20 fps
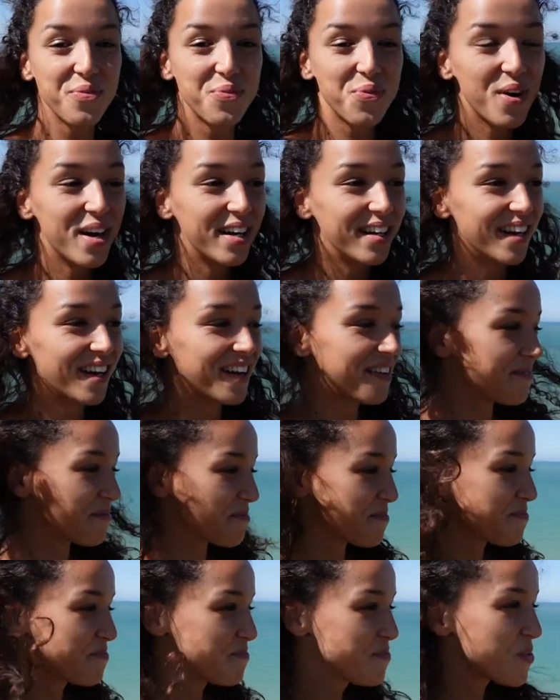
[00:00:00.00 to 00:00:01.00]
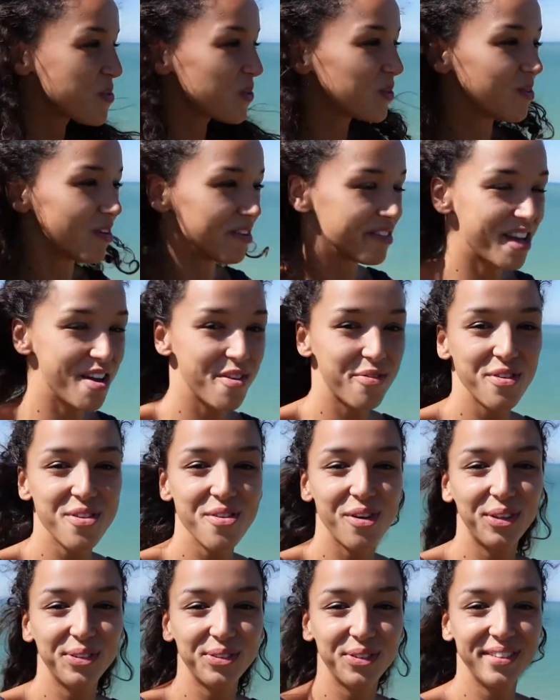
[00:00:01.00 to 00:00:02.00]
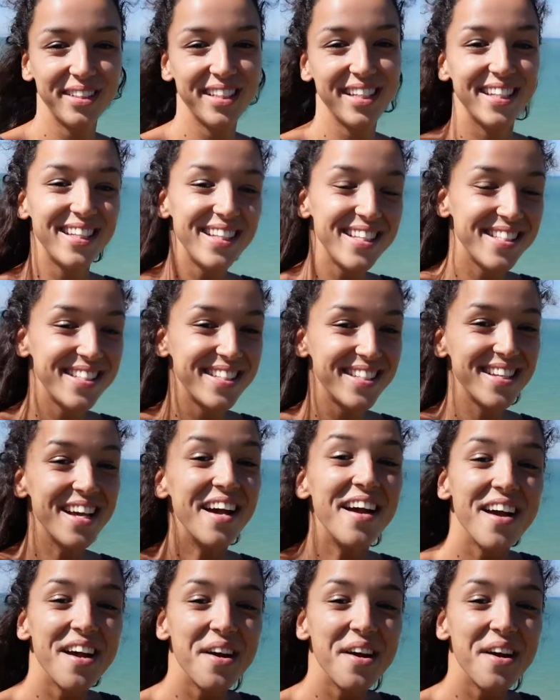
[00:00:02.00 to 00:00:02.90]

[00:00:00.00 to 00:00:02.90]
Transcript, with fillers: Voilà pourquoi on a fait une randonnée ici,